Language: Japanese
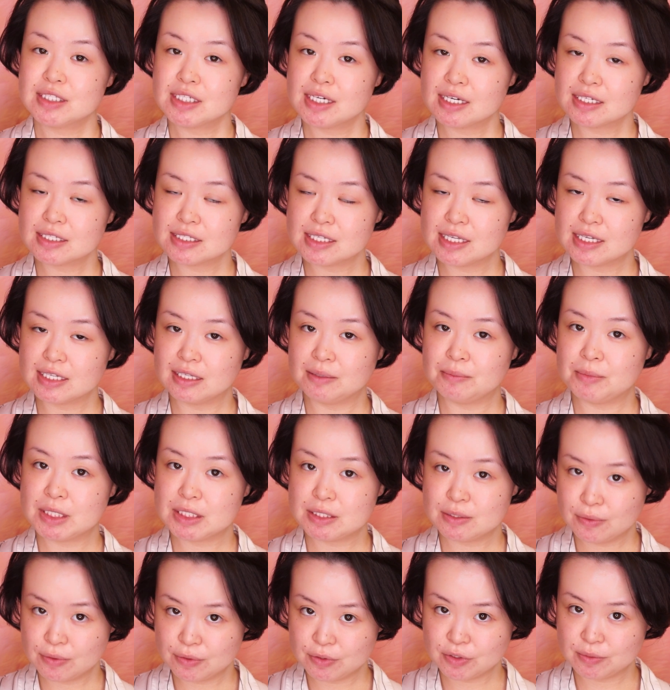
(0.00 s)
ちらすでに
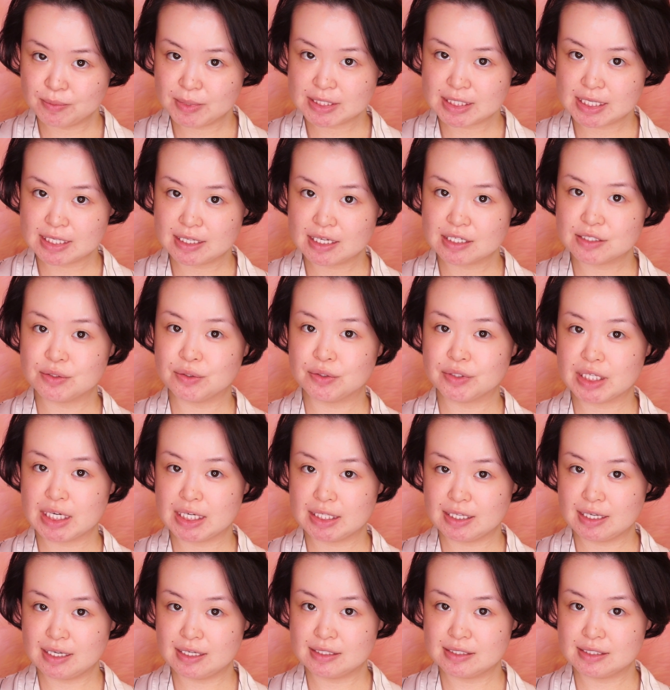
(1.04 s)
水を含ませた状
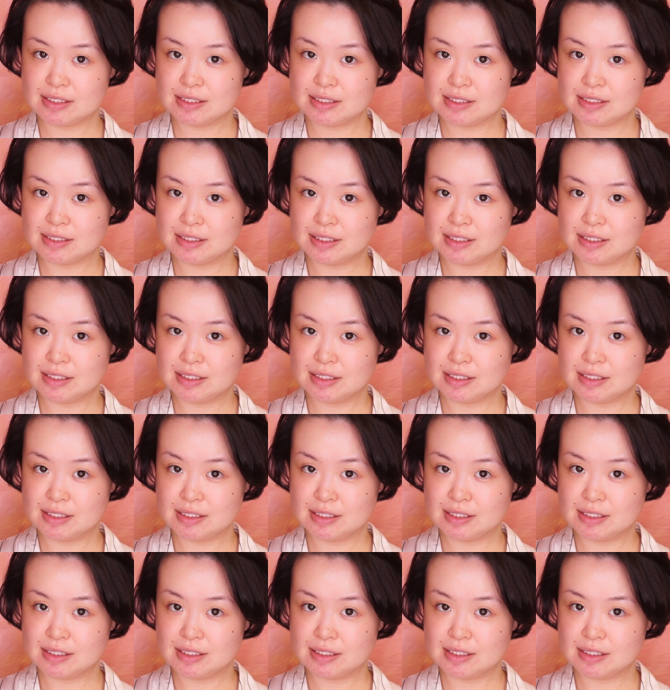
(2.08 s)
態です。